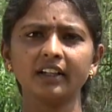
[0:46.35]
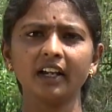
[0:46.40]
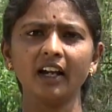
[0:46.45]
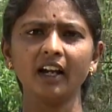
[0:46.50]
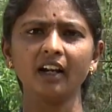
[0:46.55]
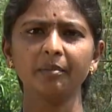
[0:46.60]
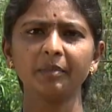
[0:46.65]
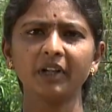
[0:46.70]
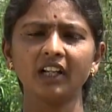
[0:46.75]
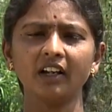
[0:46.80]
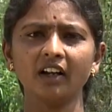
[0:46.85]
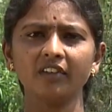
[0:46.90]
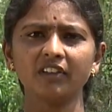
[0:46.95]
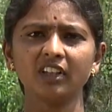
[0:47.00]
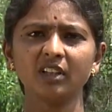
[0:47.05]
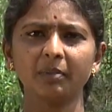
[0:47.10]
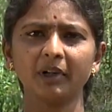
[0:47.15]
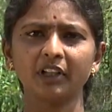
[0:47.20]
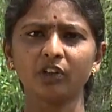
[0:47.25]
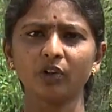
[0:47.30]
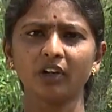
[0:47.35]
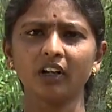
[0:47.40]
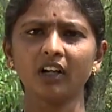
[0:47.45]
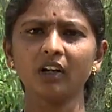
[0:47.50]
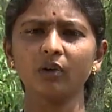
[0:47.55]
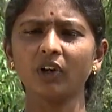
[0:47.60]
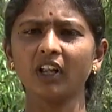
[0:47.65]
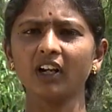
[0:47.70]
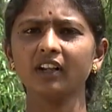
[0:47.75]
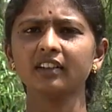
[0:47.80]
ஏன் அப்படின்னா வந்து பார்த்தோன்னா
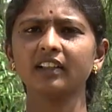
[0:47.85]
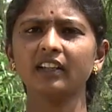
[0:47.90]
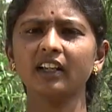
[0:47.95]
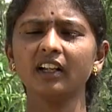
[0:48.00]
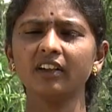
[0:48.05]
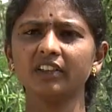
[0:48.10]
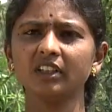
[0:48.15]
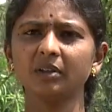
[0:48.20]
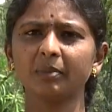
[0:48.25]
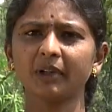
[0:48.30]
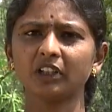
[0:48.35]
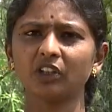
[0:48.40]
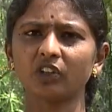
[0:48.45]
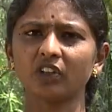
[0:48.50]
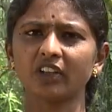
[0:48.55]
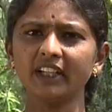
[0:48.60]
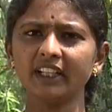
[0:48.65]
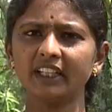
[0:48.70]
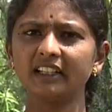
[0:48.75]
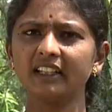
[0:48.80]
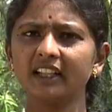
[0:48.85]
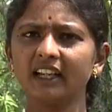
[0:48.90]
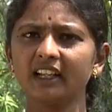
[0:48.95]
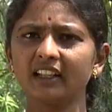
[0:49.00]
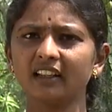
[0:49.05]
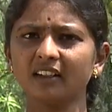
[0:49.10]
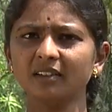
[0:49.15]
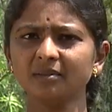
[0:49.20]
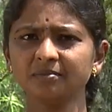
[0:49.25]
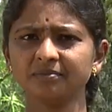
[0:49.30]
உலகத்திலேயே வந்து பார்த்தோன்னா இந்தியா
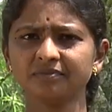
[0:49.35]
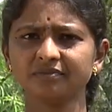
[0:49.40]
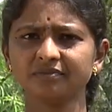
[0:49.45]
தான்